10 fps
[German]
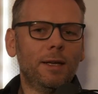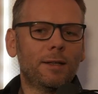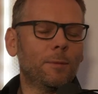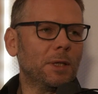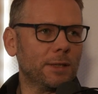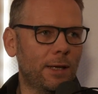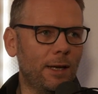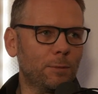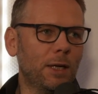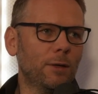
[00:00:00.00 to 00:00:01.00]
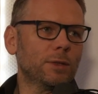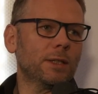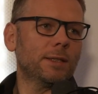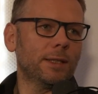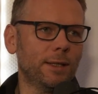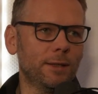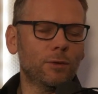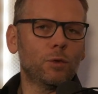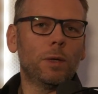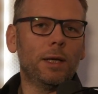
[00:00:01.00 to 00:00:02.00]
eine Personalabteilung setzt sich hin
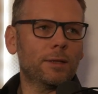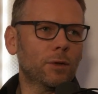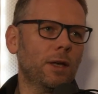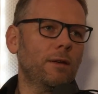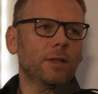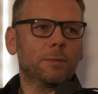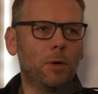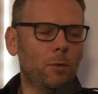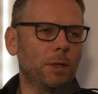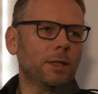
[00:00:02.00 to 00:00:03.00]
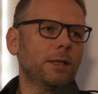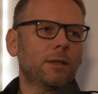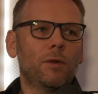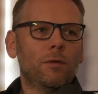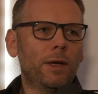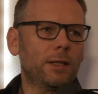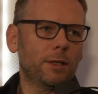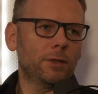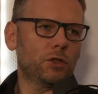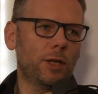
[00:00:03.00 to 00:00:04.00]
und überlegt, okay, was braucht man denn jetzt für
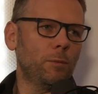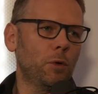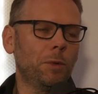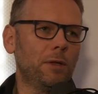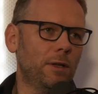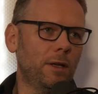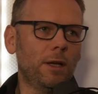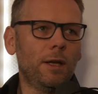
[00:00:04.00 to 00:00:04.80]
welche Stellenprofil,